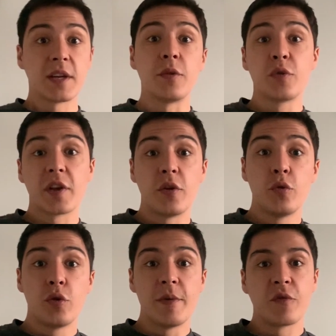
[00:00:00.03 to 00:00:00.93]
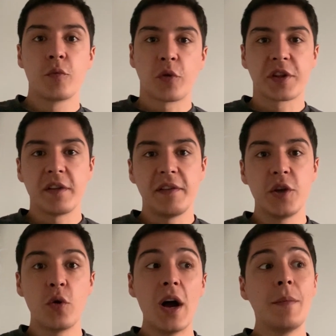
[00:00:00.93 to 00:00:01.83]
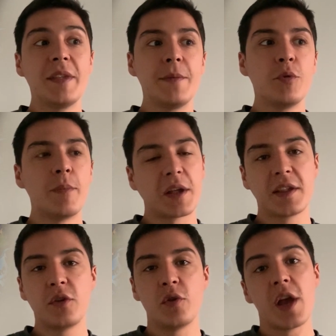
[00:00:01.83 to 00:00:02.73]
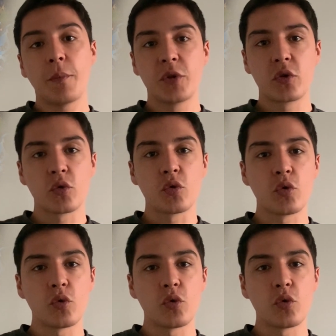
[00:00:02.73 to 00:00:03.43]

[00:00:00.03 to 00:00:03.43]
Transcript: Salut, salut et bienvenue pour cette vidéo un petit peu particulière puisque